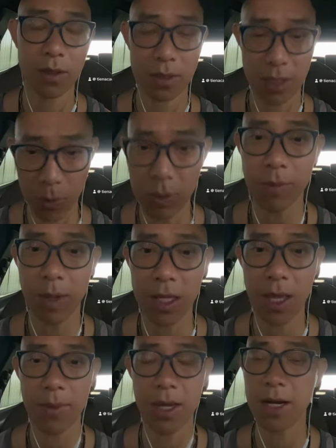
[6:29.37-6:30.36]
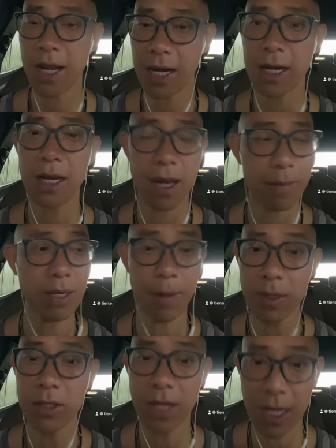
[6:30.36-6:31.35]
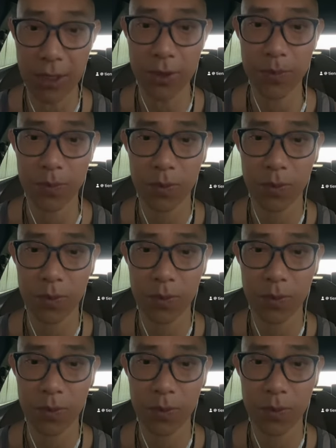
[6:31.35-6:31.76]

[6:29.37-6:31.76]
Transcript: trong nước Mỹ ngay bây giờ đang nằm nằm ở dưới đáy nước